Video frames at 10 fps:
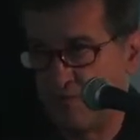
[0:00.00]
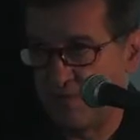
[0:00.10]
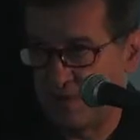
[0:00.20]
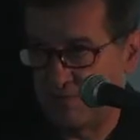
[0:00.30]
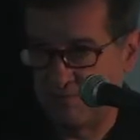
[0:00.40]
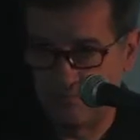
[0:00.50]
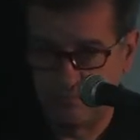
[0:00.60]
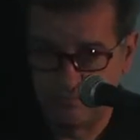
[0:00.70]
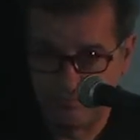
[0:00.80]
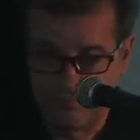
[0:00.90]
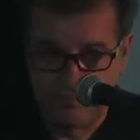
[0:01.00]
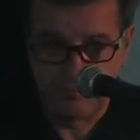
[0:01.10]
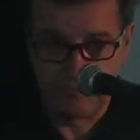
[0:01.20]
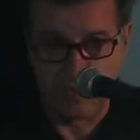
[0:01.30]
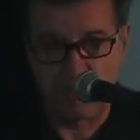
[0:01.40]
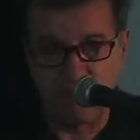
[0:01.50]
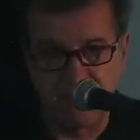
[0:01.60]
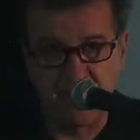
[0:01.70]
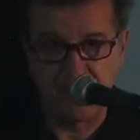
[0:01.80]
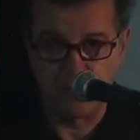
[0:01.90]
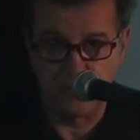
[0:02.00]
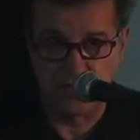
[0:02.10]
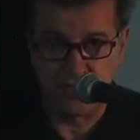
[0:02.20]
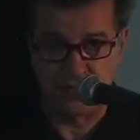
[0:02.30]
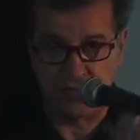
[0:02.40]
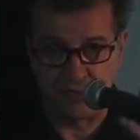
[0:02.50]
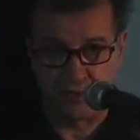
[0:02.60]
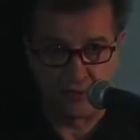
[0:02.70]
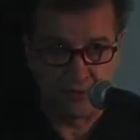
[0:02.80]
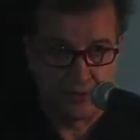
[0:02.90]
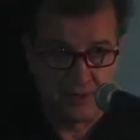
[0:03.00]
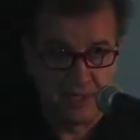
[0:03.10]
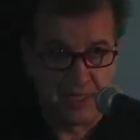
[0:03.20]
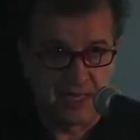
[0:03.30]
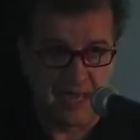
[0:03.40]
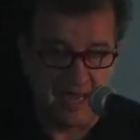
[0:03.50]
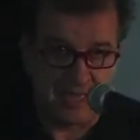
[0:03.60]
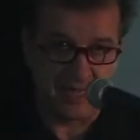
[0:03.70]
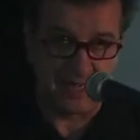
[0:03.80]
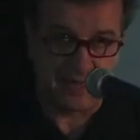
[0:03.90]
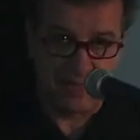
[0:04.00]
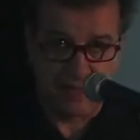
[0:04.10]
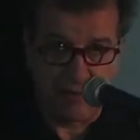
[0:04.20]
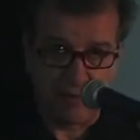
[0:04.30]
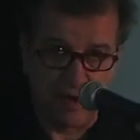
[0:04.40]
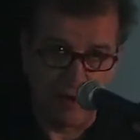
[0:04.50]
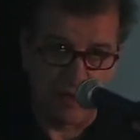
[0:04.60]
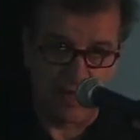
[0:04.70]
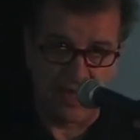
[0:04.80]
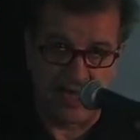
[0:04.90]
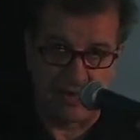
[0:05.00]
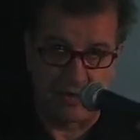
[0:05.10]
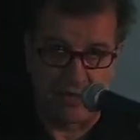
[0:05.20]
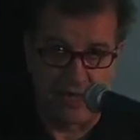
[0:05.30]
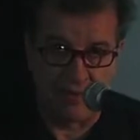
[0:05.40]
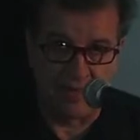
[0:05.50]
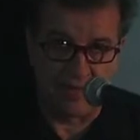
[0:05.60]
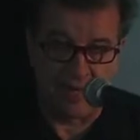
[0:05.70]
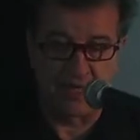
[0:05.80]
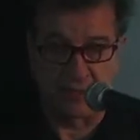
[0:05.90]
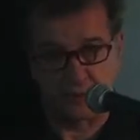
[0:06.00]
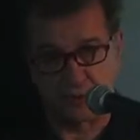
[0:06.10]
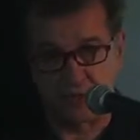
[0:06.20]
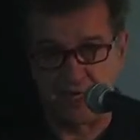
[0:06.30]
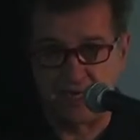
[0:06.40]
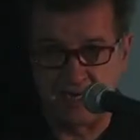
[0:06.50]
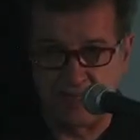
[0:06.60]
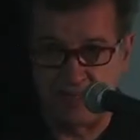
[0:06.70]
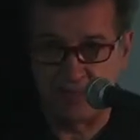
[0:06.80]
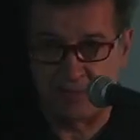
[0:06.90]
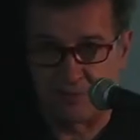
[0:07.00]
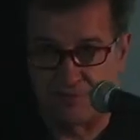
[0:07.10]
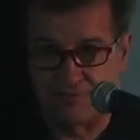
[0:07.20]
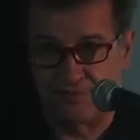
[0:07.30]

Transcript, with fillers: fine. Potremmo fare analogia dicendo che anche quello che Carlo chiama il reddito sociale garantito,